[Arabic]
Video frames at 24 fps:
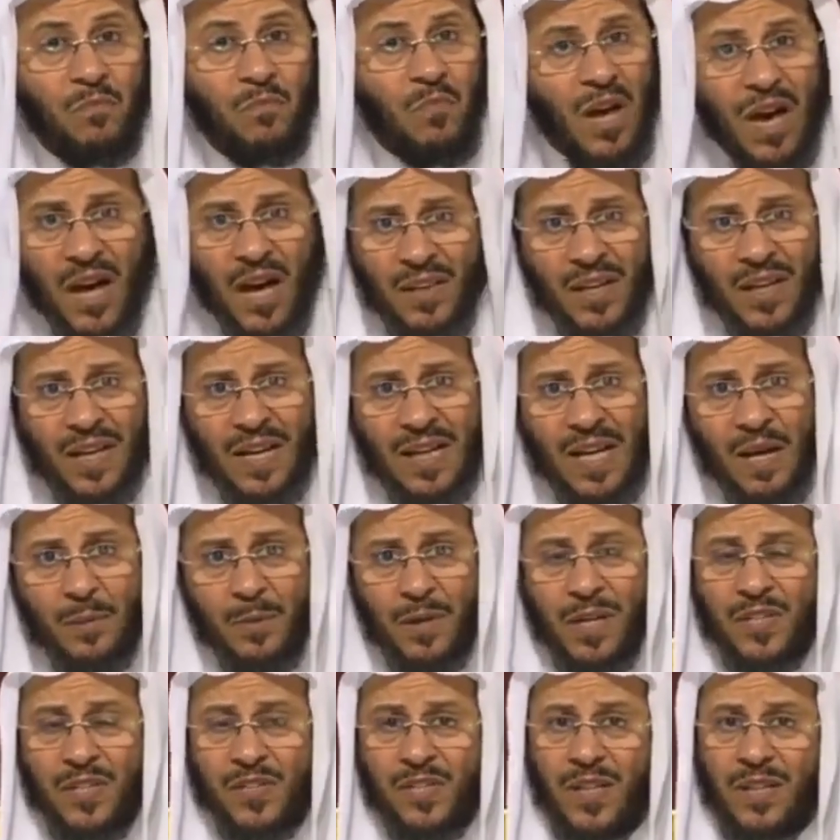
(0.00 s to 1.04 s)
هذا كلام
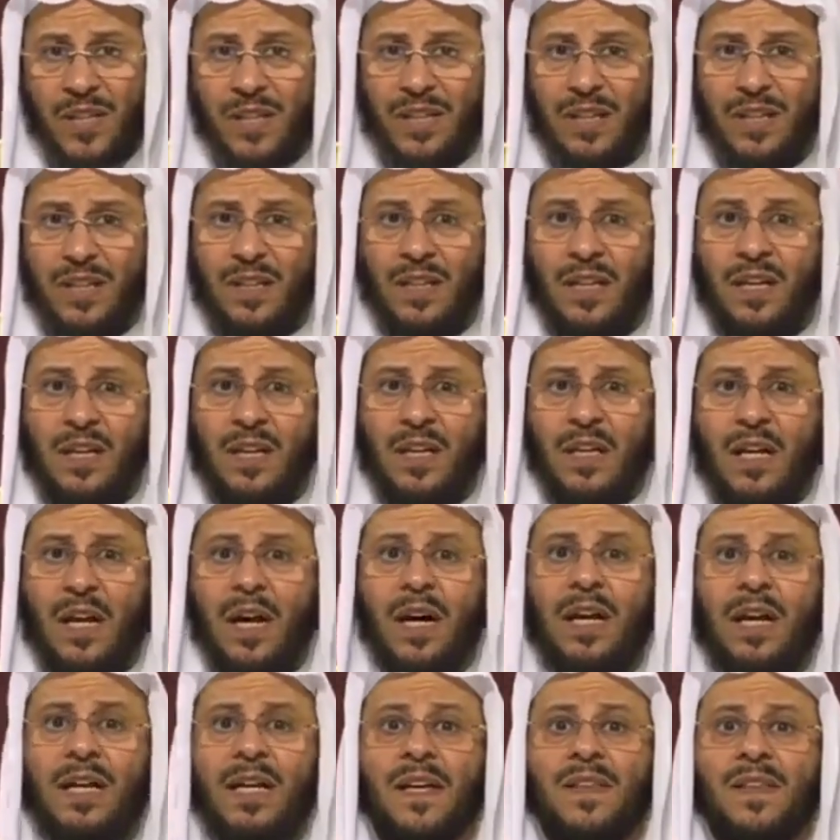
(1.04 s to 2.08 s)
غير صحيح
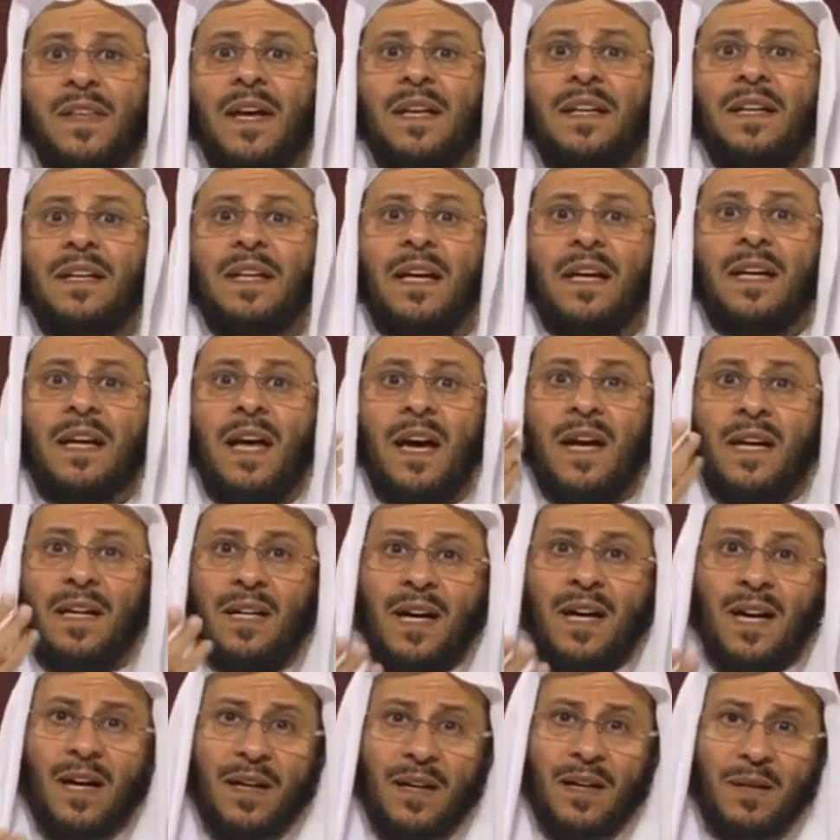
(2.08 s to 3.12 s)
كذلك
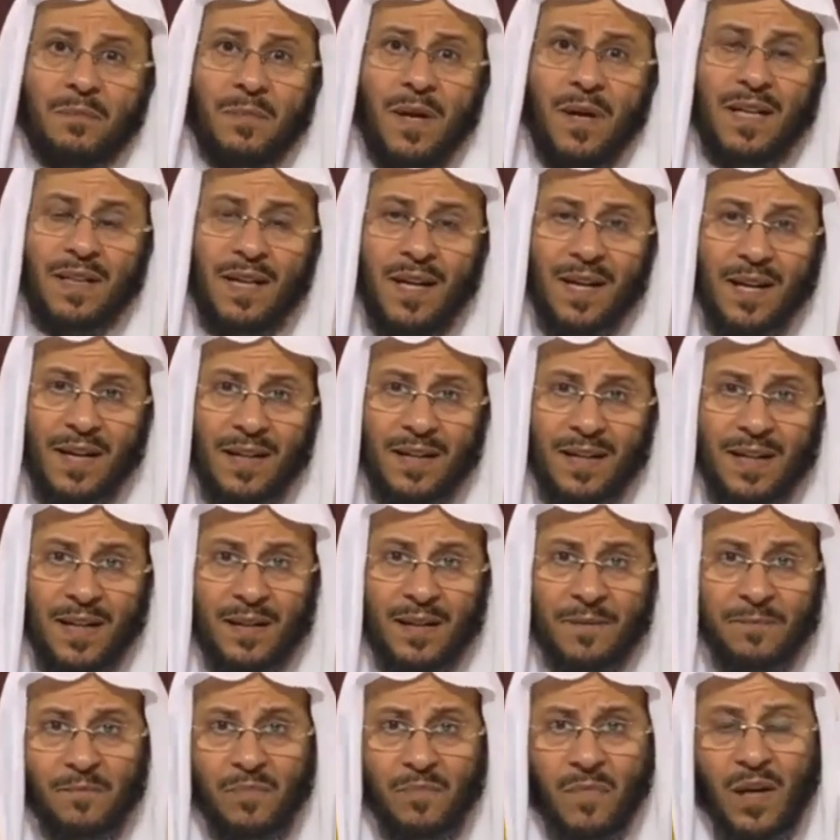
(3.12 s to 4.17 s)
الاخلاق ما نحل
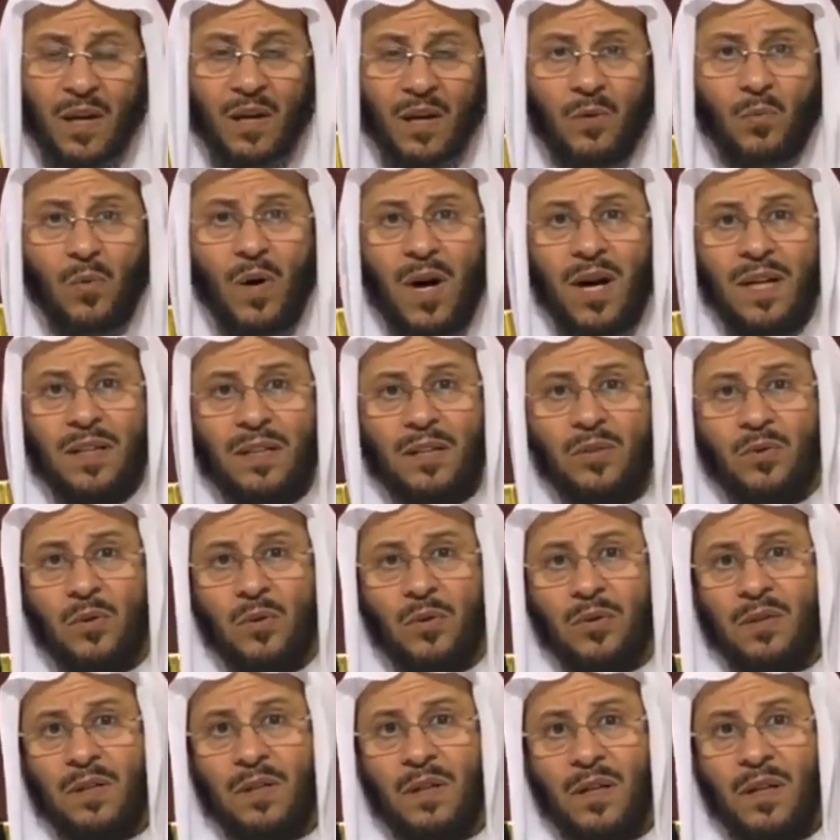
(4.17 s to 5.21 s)

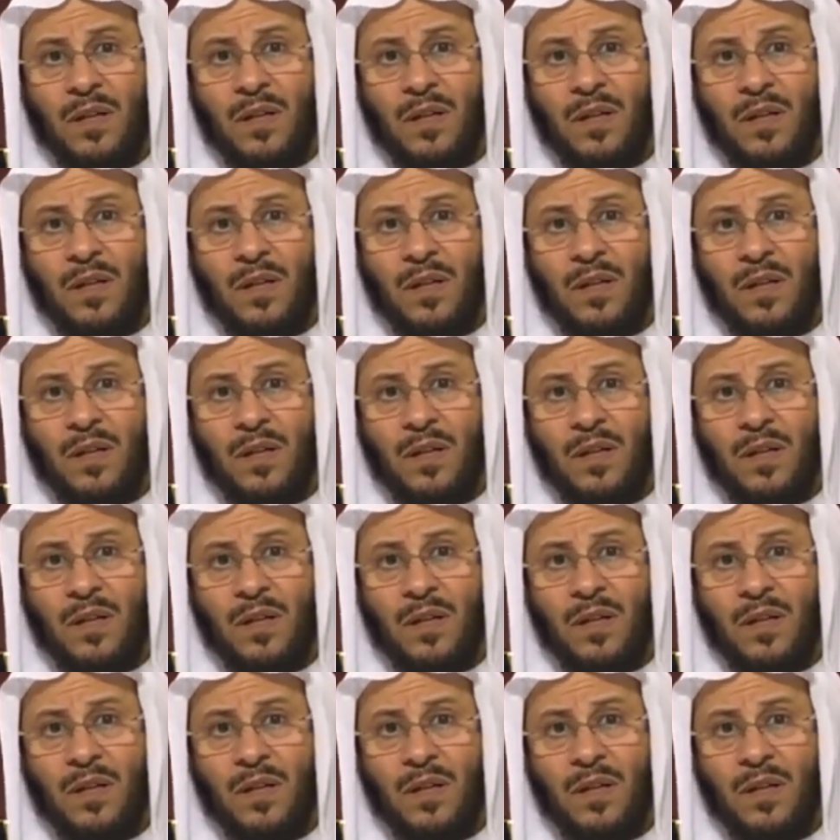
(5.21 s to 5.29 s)
والد